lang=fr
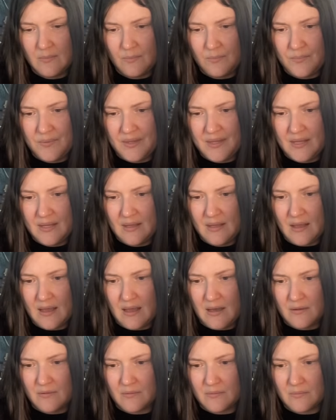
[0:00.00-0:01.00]
Puis
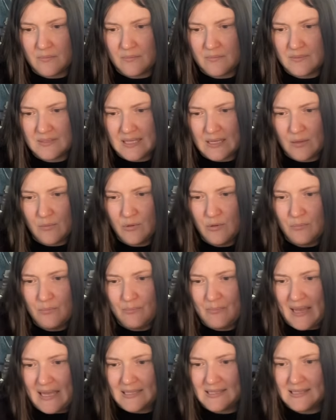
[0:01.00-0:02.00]
c'est comme une
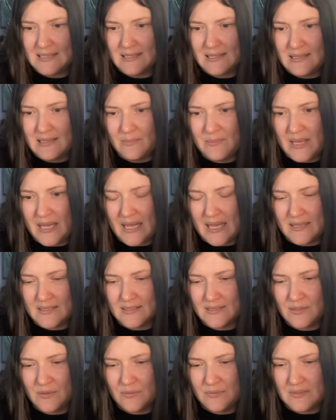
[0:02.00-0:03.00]
partie de
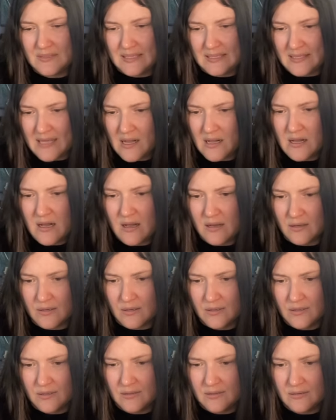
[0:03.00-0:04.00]
libération. C'est encore
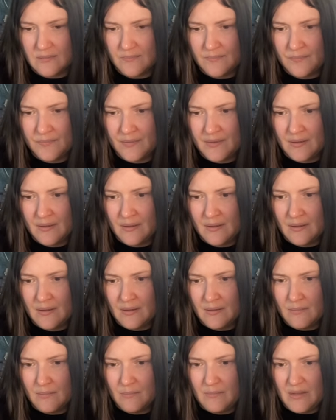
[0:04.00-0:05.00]
là,
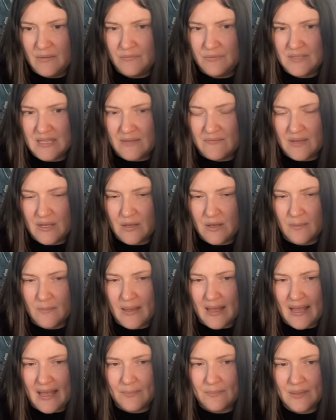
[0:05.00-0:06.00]
mais vous avez
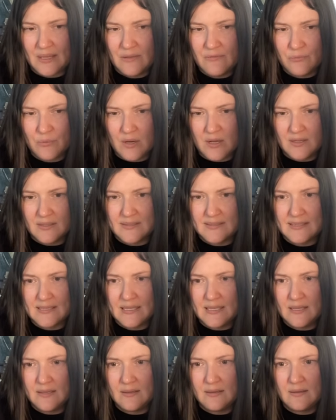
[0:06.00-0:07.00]
comme
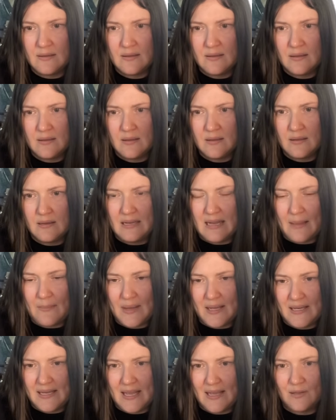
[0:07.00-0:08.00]
apprivoisé la
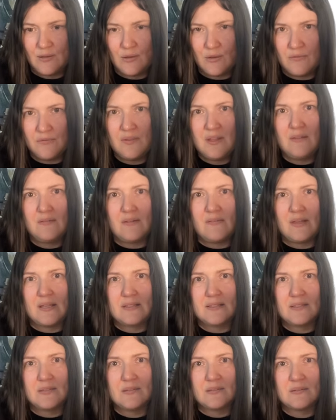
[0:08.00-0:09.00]
manière de vivre
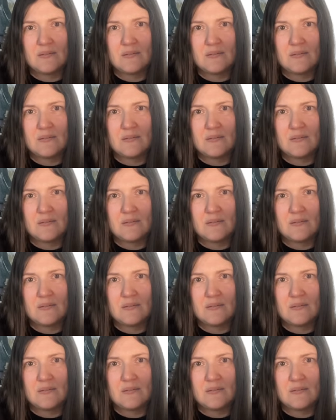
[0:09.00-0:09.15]
avec ça.